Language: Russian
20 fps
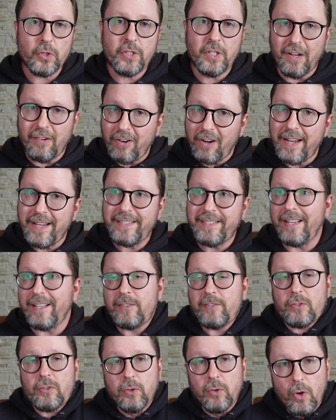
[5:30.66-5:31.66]
ж, давайте от
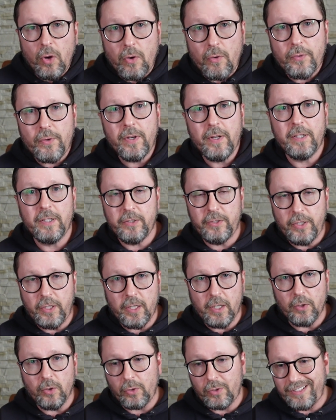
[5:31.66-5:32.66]
слов к
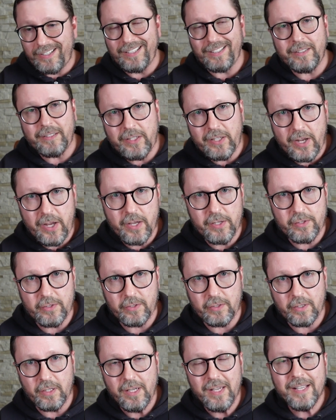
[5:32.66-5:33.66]
делу, к
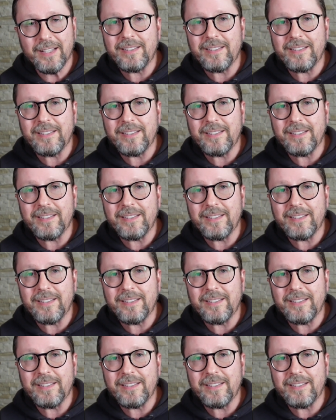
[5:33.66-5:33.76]
конкретике.